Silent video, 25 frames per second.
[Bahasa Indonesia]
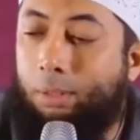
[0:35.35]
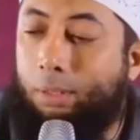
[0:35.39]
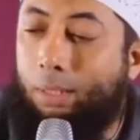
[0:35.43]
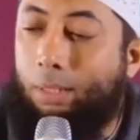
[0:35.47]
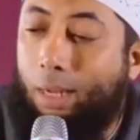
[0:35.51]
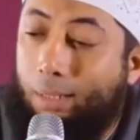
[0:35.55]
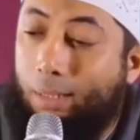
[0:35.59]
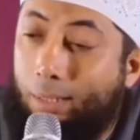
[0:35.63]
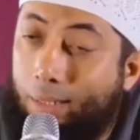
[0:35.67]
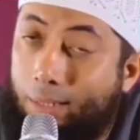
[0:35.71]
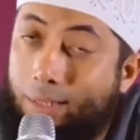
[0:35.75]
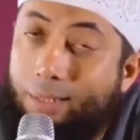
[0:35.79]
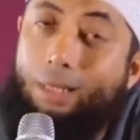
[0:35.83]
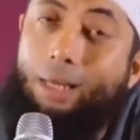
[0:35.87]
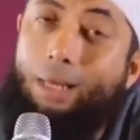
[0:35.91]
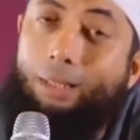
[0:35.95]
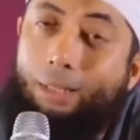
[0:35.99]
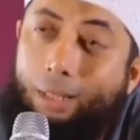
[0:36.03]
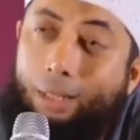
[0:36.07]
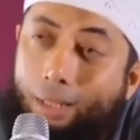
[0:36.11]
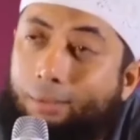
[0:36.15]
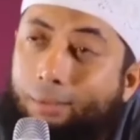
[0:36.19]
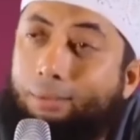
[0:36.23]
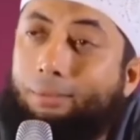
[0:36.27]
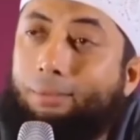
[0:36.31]
Karena
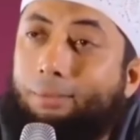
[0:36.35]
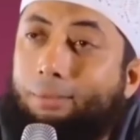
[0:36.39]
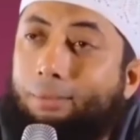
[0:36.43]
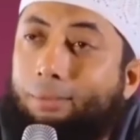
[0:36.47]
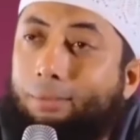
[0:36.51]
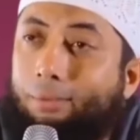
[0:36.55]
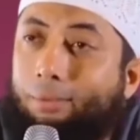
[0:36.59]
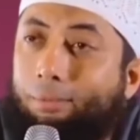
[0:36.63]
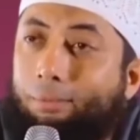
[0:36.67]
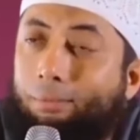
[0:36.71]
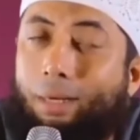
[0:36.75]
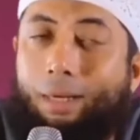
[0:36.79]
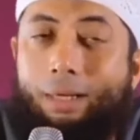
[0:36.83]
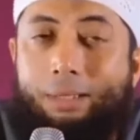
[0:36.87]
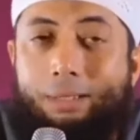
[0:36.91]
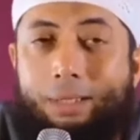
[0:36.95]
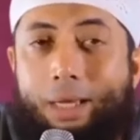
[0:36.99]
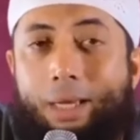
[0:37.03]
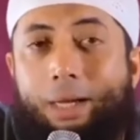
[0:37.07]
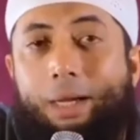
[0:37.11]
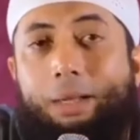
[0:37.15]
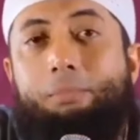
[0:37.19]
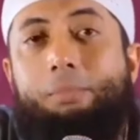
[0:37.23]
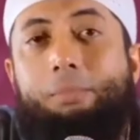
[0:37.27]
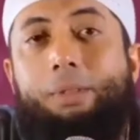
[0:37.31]
saya, maka
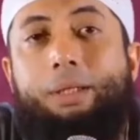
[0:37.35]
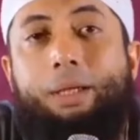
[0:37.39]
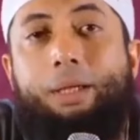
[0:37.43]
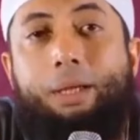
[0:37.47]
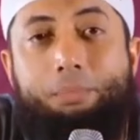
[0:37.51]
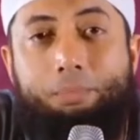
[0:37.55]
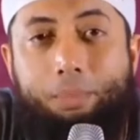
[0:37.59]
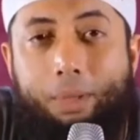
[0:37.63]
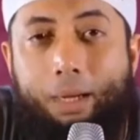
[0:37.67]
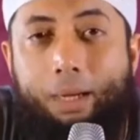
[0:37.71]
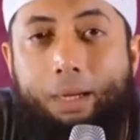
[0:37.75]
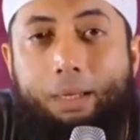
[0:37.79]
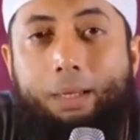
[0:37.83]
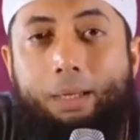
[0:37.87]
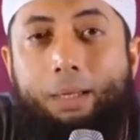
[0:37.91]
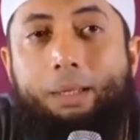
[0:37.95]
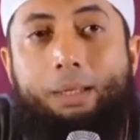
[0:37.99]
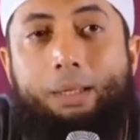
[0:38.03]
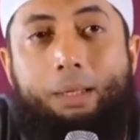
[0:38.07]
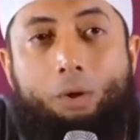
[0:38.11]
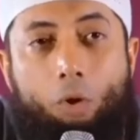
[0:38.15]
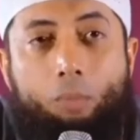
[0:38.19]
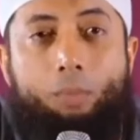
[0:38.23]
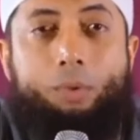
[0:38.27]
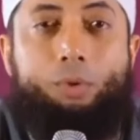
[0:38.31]
saya akan berikan
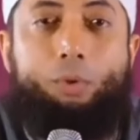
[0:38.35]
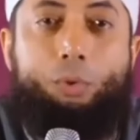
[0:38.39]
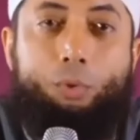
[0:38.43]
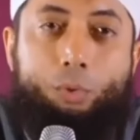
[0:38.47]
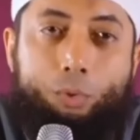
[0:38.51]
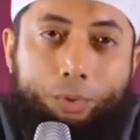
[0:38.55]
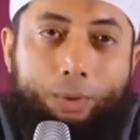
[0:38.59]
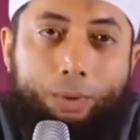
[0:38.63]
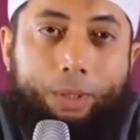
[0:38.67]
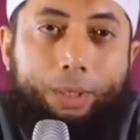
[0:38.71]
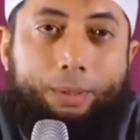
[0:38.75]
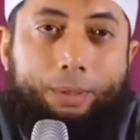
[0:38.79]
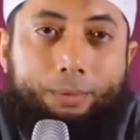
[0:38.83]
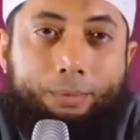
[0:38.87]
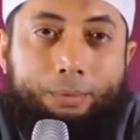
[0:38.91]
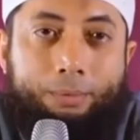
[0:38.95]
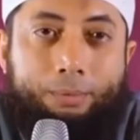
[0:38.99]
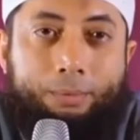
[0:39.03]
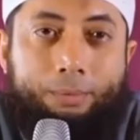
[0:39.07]
pahala, kau masuk surga.